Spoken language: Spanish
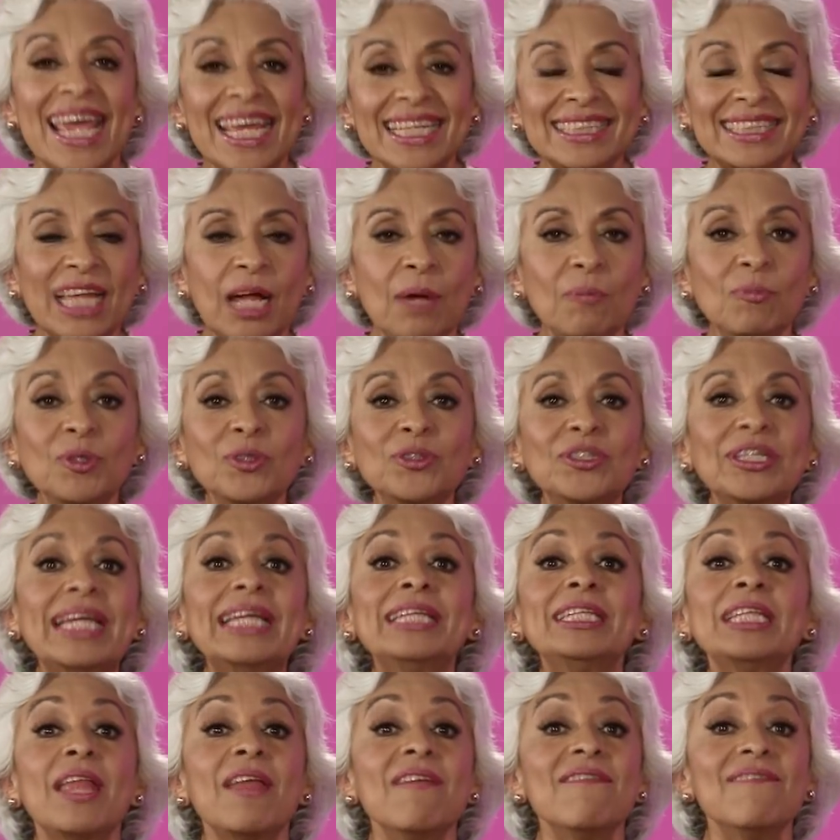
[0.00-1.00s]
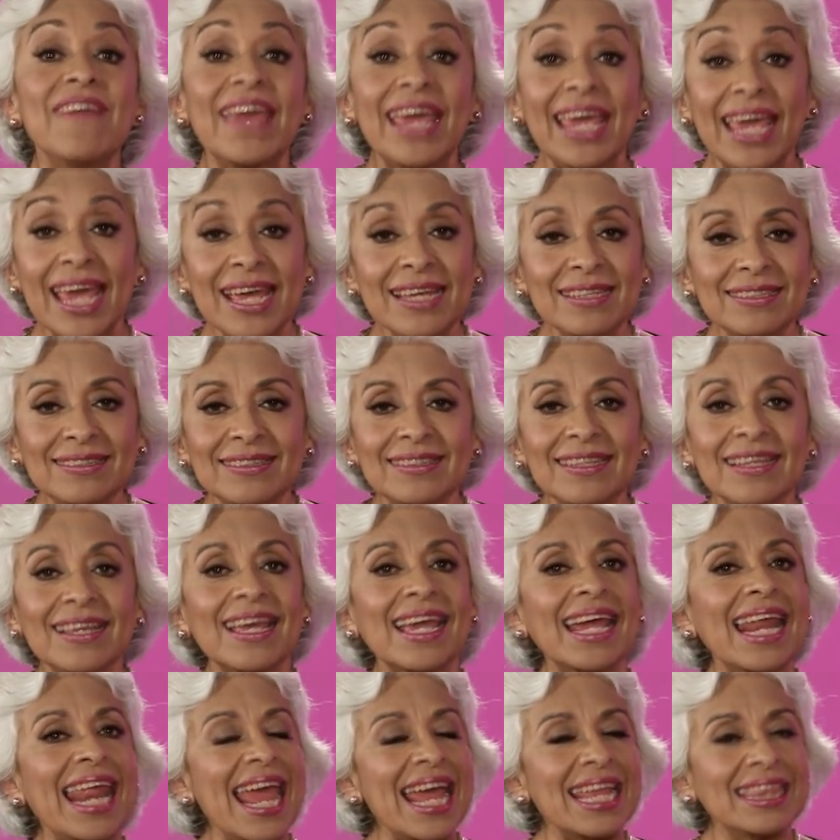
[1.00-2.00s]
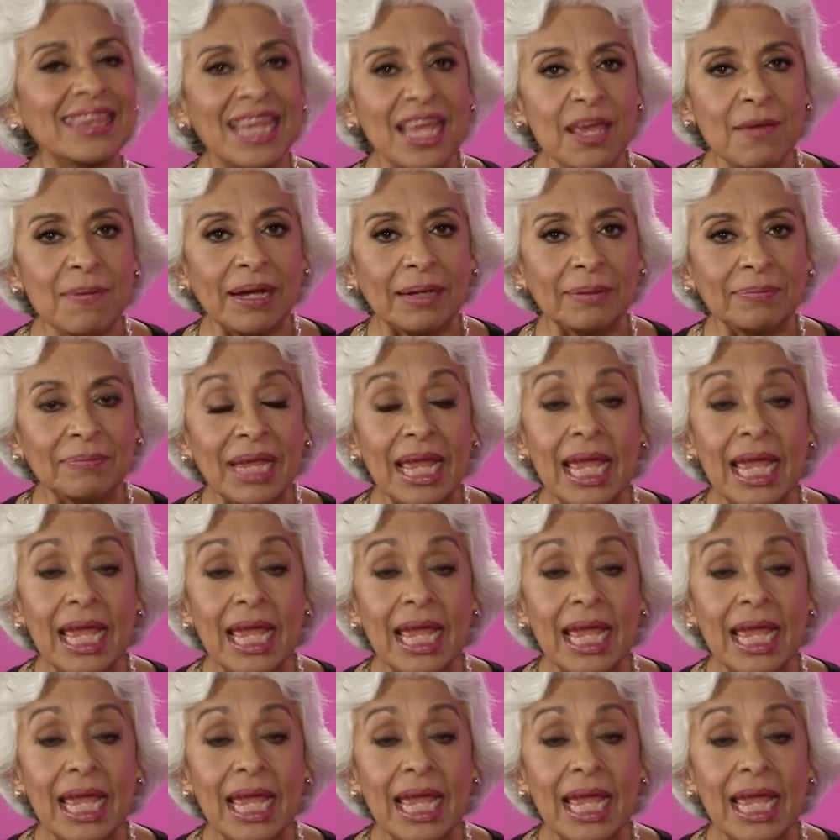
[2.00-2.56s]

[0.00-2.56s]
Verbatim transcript: Estamos en vejez creativa